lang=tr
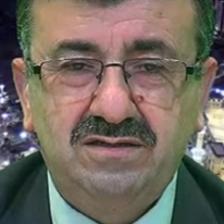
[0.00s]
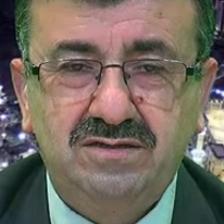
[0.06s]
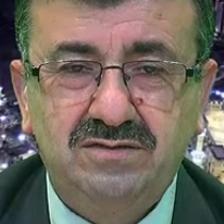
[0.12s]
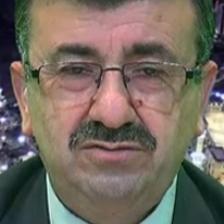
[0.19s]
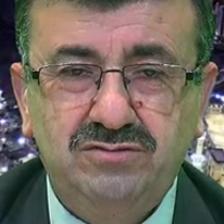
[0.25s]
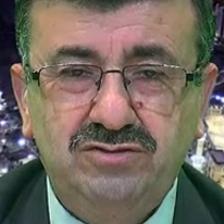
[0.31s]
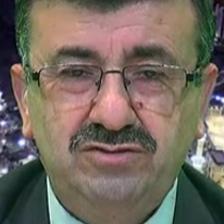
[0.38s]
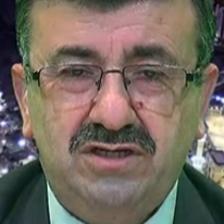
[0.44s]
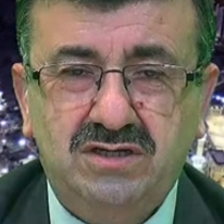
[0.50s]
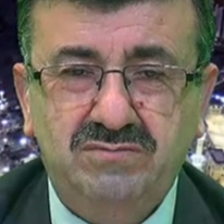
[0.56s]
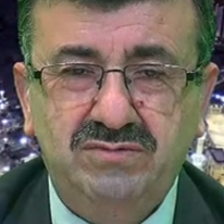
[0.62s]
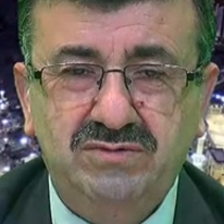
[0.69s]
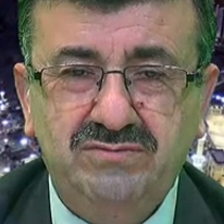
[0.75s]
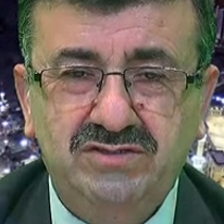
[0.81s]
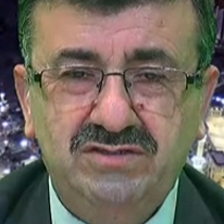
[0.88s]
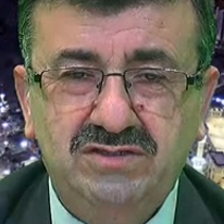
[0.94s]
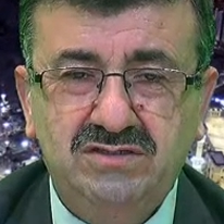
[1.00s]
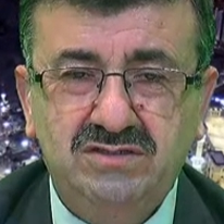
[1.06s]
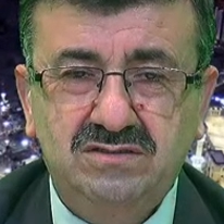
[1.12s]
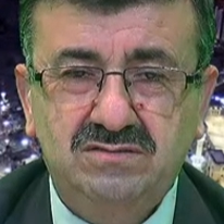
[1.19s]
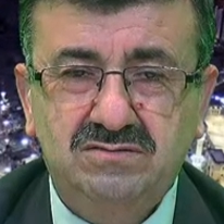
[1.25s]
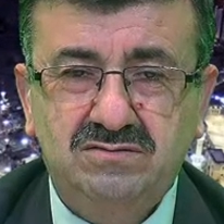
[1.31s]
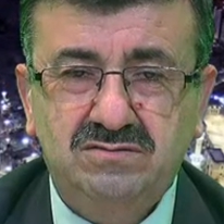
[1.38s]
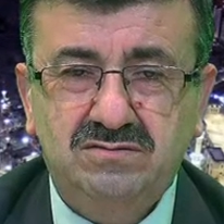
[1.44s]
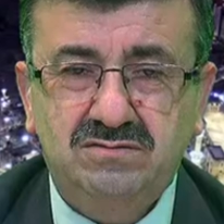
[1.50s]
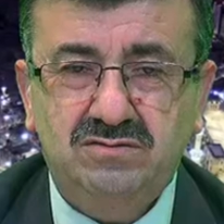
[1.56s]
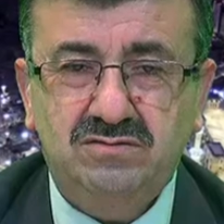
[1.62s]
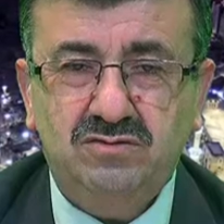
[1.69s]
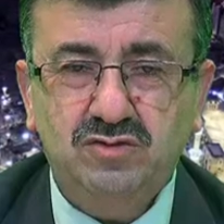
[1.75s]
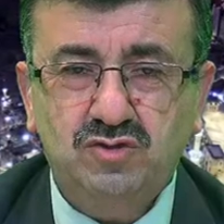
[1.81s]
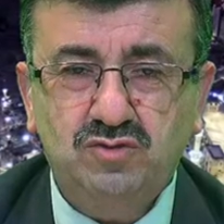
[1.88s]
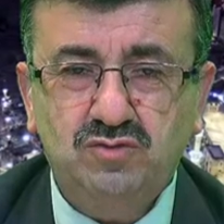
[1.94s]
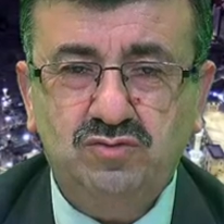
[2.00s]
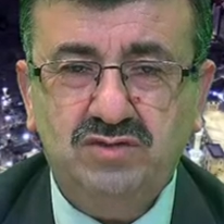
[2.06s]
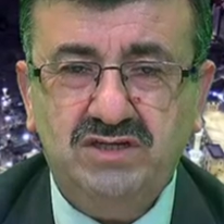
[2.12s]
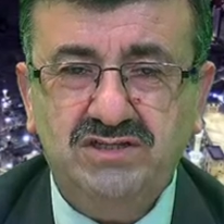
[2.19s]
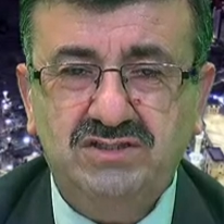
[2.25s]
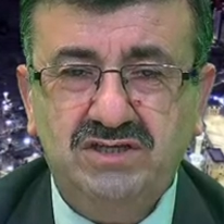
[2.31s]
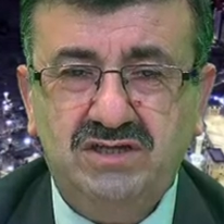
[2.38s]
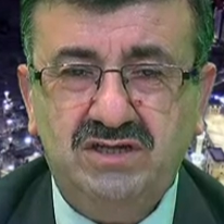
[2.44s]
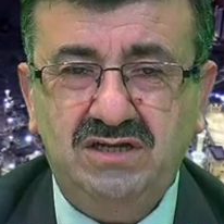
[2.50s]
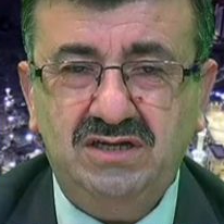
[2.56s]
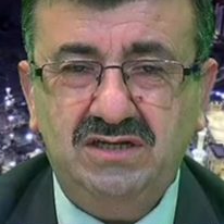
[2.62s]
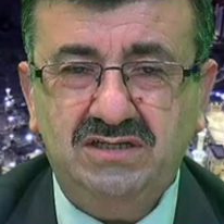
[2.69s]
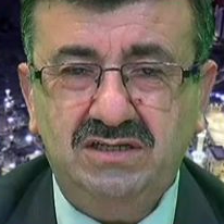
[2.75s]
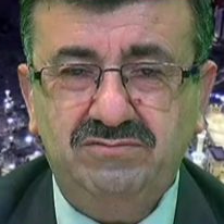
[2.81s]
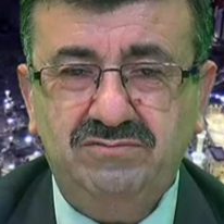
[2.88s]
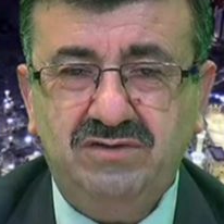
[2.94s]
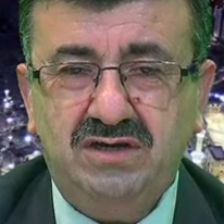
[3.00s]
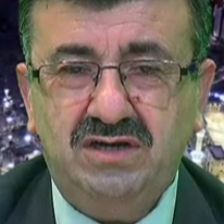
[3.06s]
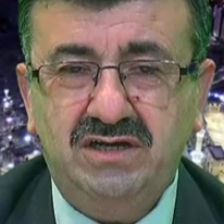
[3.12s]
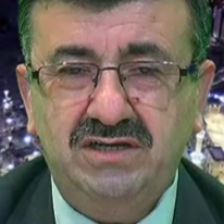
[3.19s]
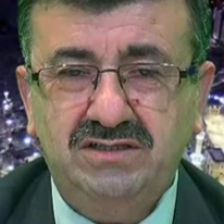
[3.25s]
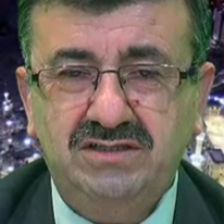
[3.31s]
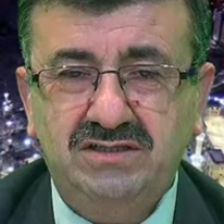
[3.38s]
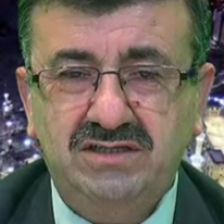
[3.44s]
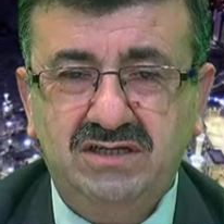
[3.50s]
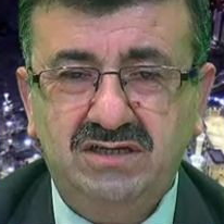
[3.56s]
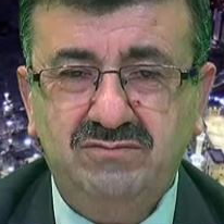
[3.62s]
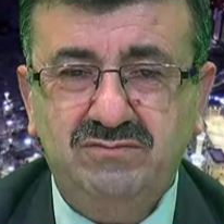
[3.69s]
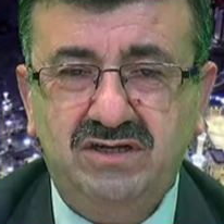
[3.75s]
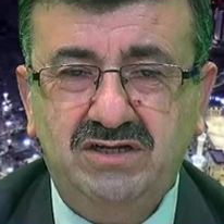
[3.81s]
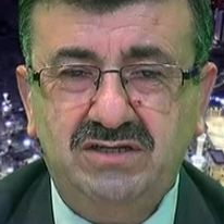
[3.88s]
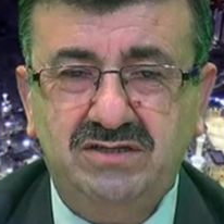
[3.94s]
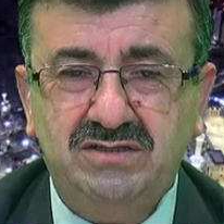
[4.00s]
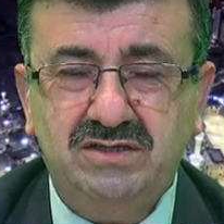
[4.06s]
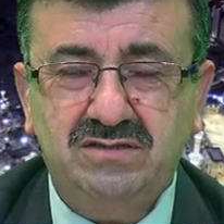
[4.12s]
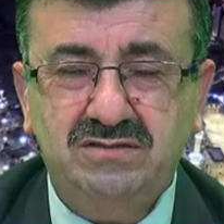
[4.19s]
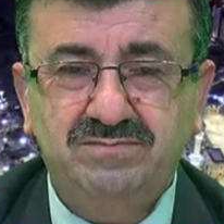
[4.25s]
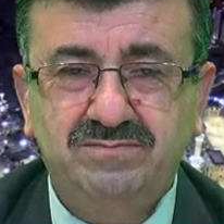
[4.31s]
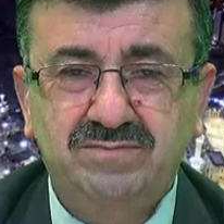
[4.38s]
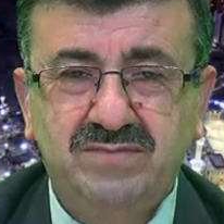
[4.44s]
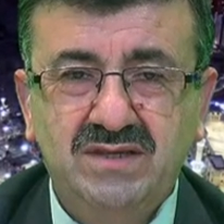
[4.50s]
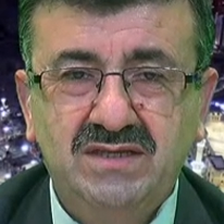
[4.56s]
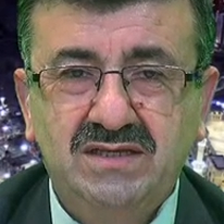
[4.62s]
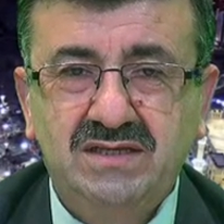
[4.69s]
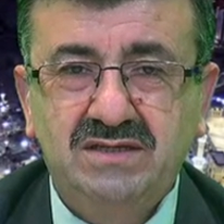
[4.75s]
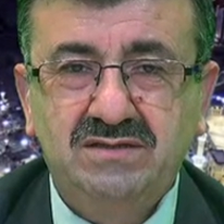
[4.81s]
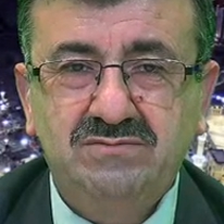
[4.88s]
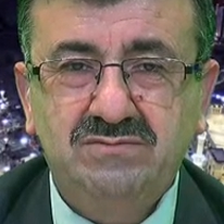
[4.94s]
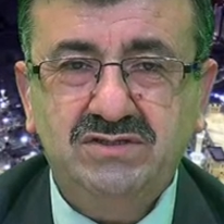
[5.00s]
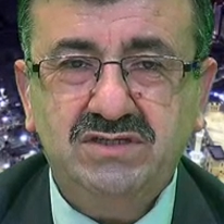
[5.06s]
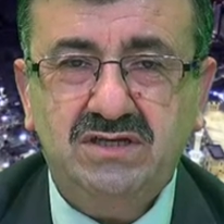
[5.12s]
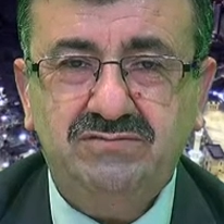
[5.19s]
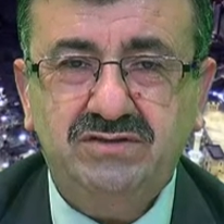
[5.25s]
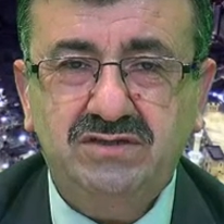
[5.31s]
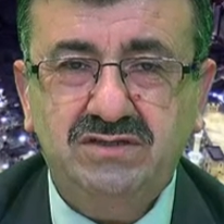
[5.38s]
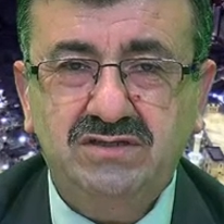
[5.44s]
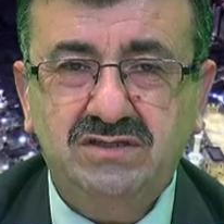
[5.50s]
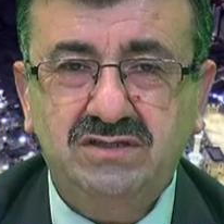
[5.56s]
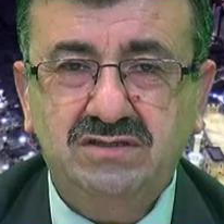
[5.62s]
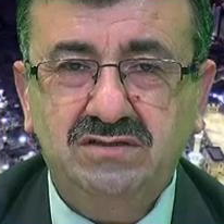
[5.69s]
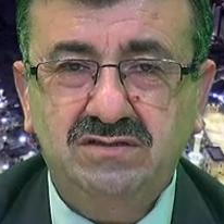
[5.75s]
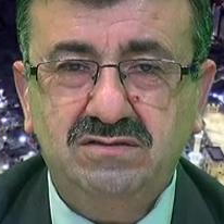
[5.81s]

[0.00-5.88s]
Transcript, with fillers: Yüce Rabbimizin o sure-i ve ayet-i kerimelerde bize verdiği